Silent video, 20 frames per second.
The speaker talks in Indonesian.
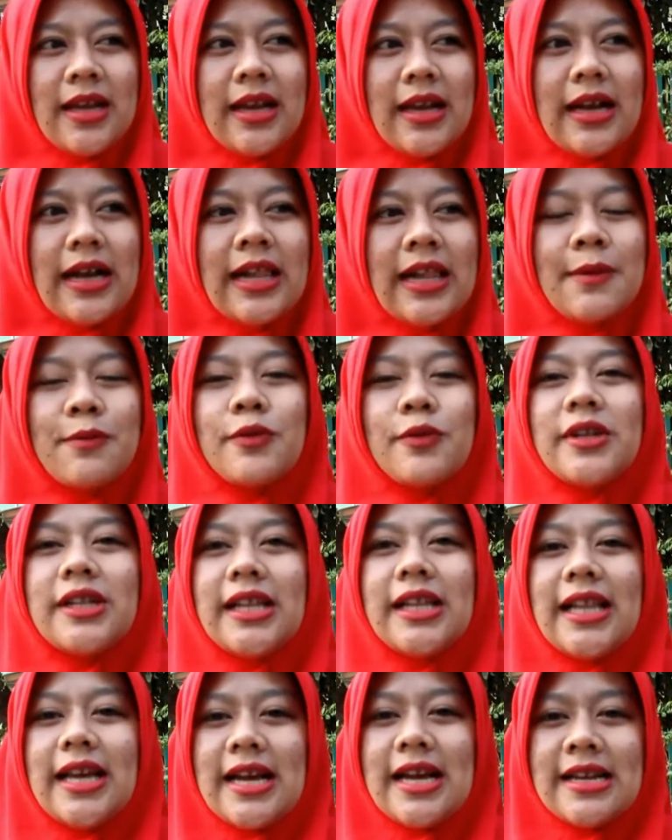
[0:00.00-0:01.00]

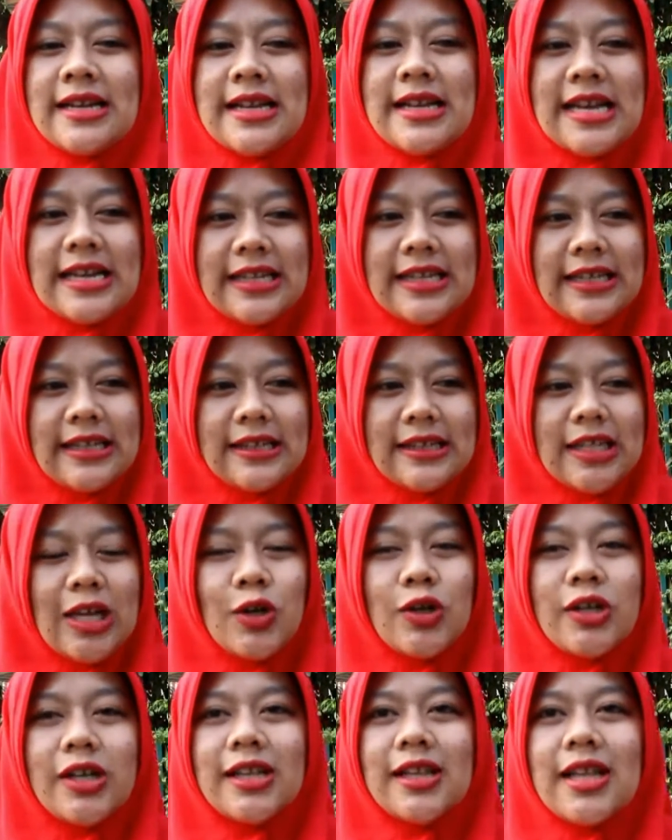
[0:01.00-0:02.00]
Alhamdulillah dari
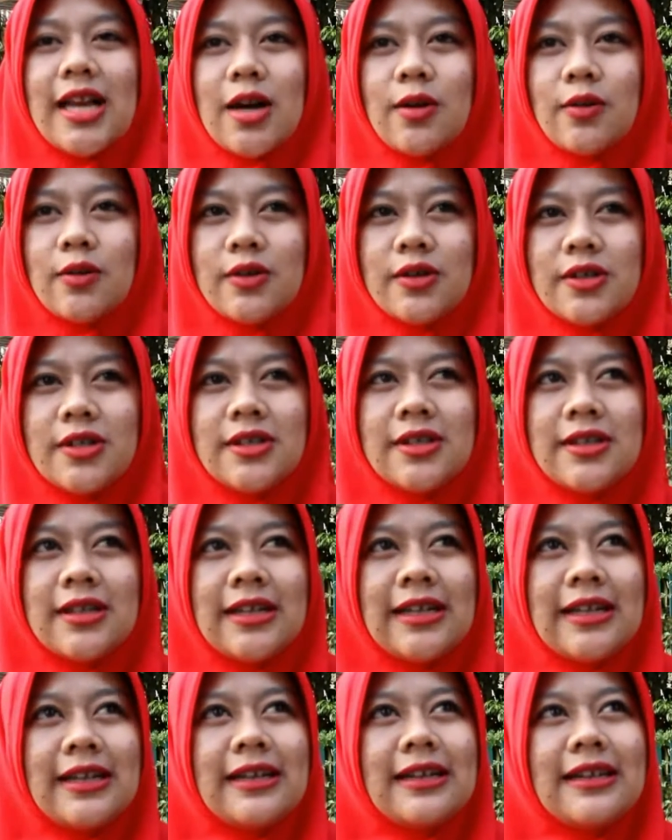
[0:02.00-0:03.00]
tahun ke tahun
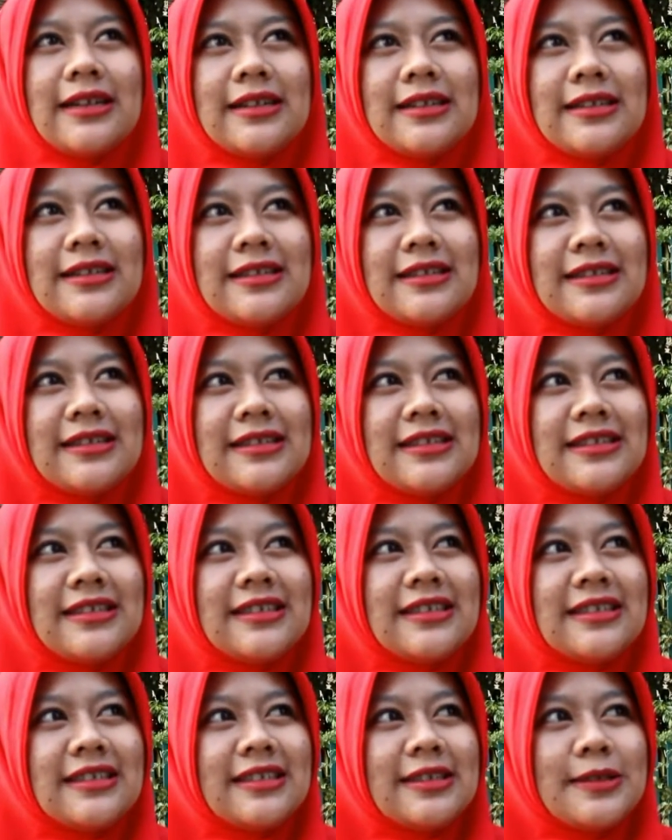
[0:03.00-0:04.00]

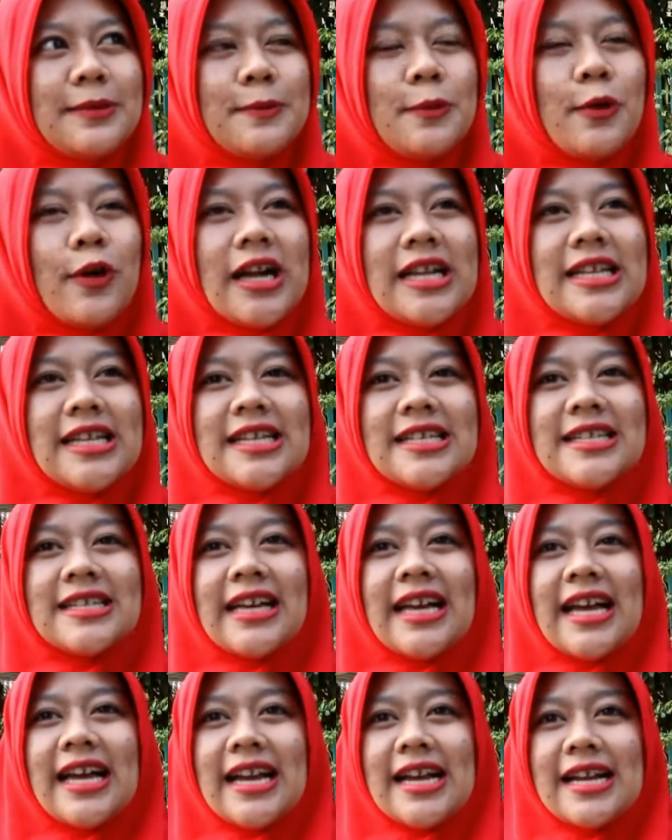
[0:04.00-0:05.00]
uh, bukannya
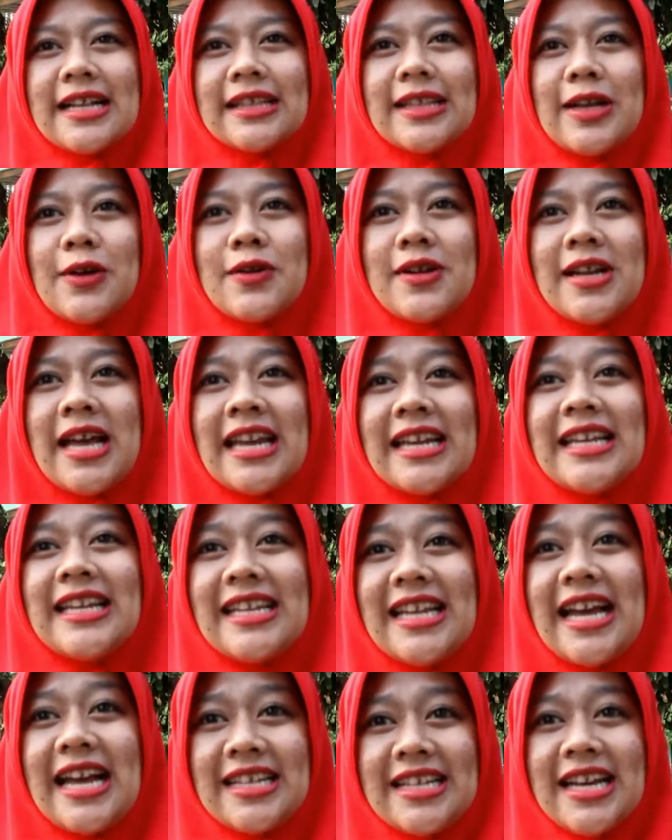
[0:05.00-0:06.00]
sekarang tahun
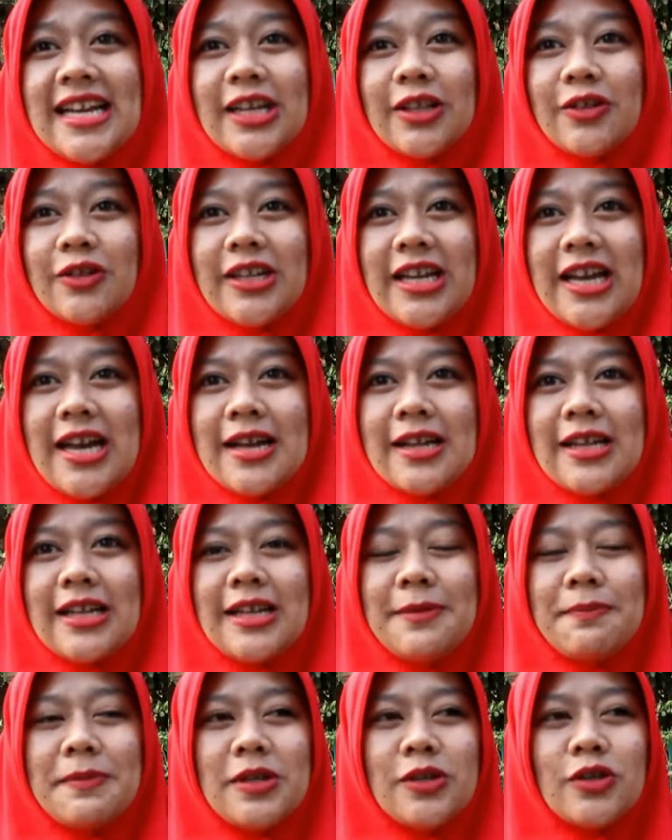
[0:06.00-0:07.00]
hari ini aja gitu ya hmm.
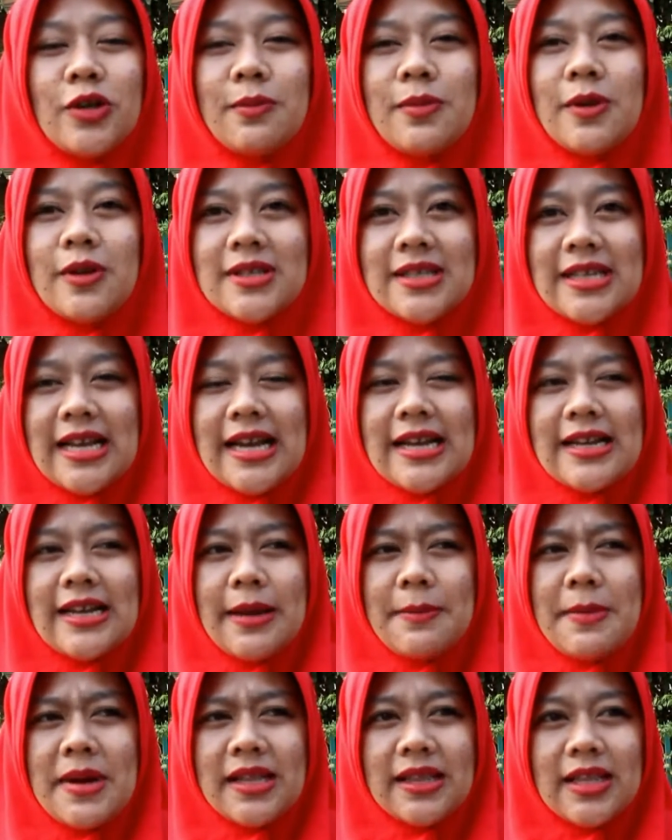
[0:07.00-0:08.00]
ini pencoblosan
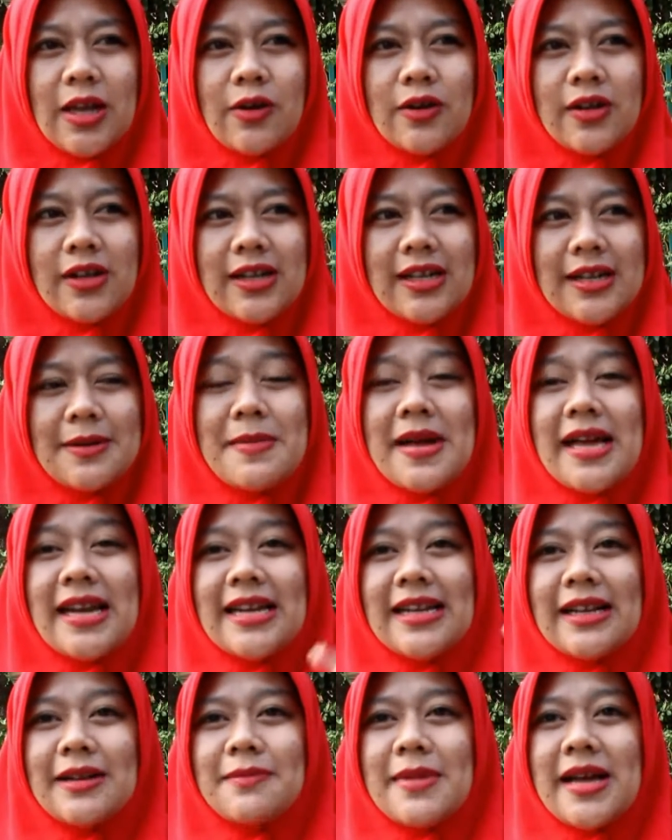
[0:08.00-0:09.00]
emang tahun
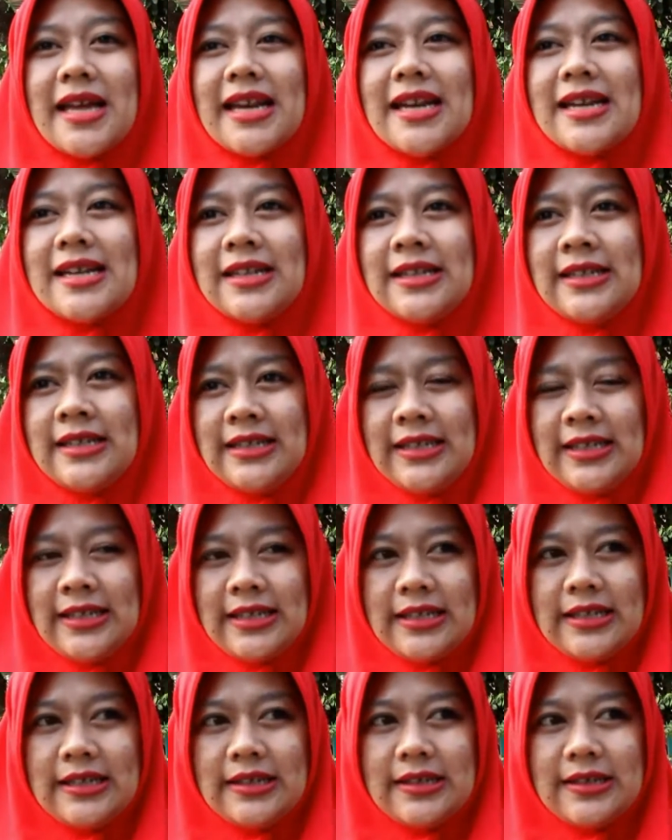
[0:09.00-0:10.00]
kemarin-kemarin
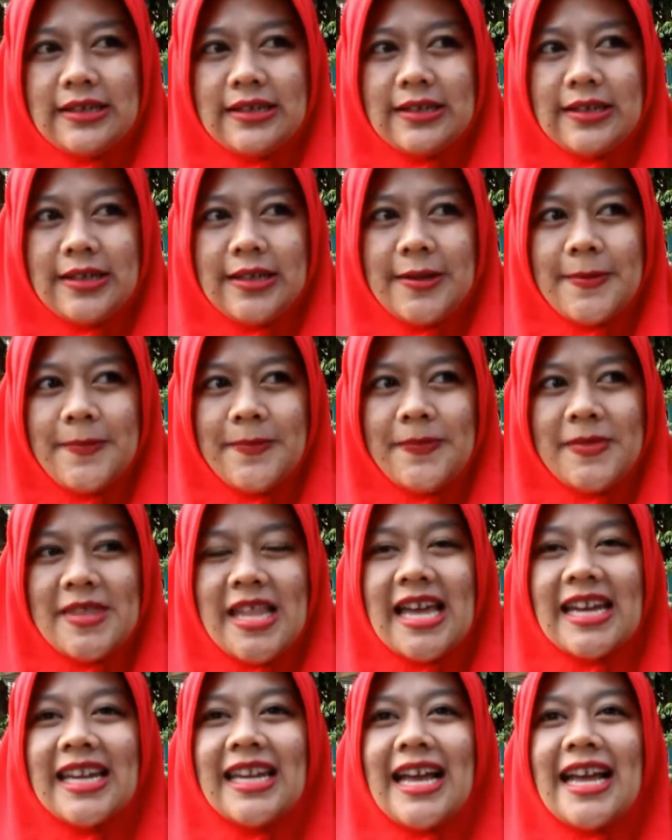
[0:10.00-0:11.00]
uh,
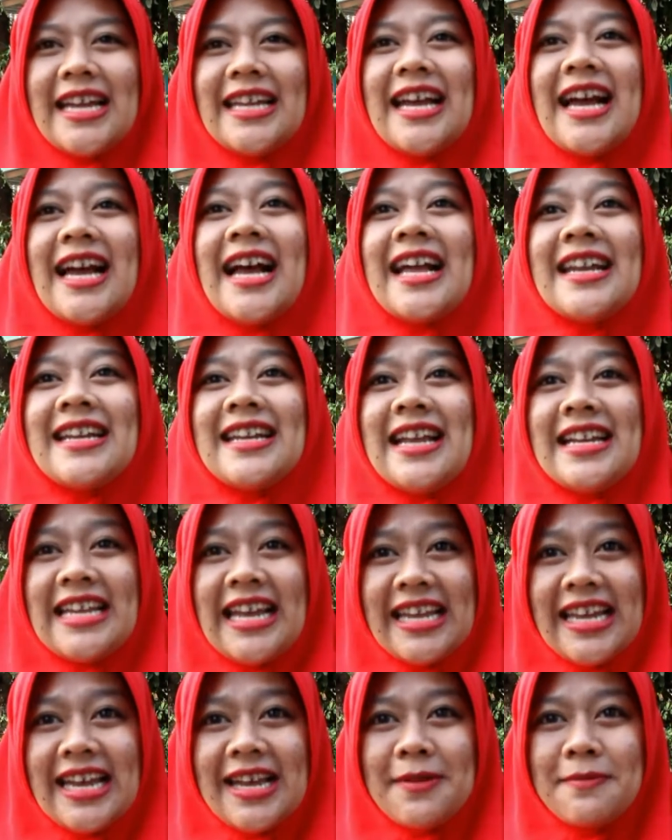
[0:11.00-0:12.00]
dari
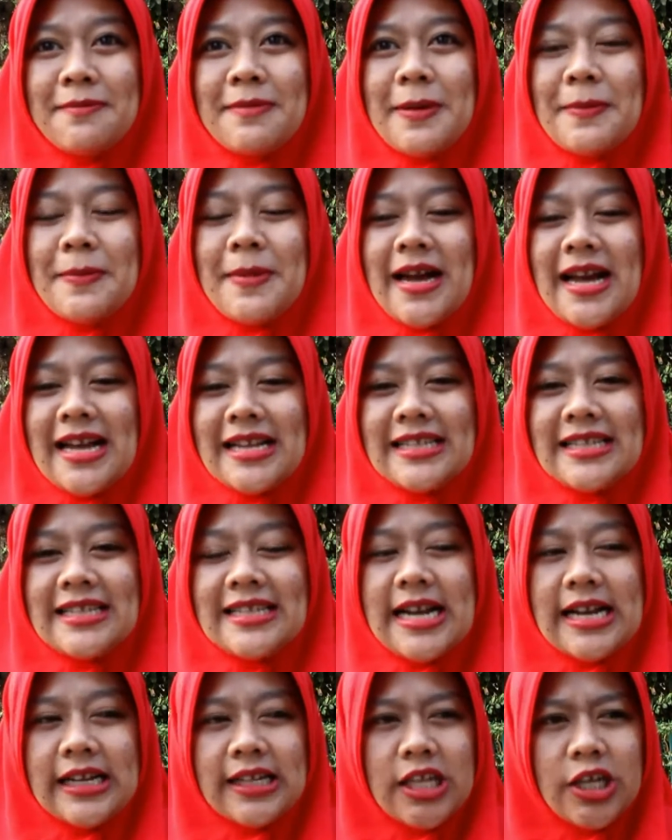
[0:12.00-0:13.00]
ayahandanya ya hmm. Bapak Haji
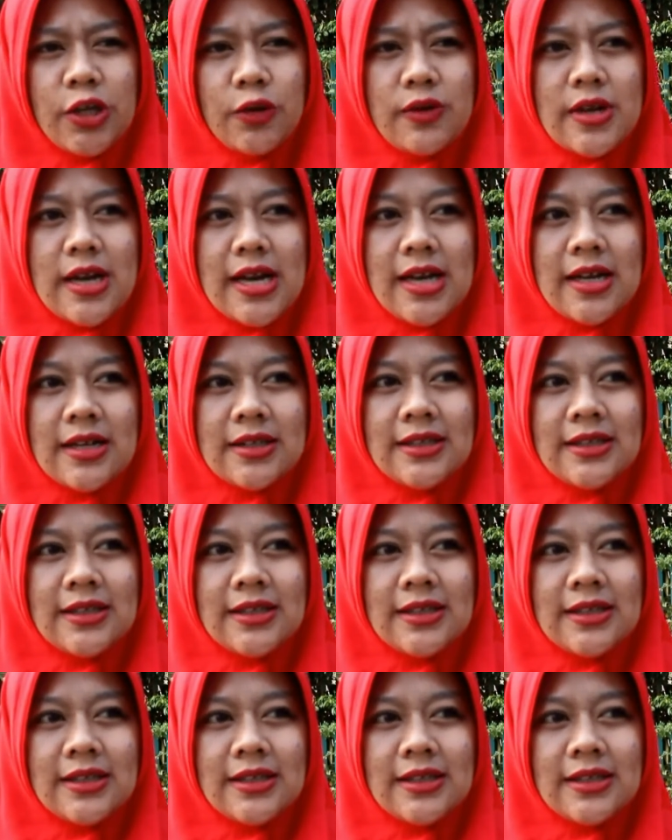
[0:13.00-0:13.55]
Danki udah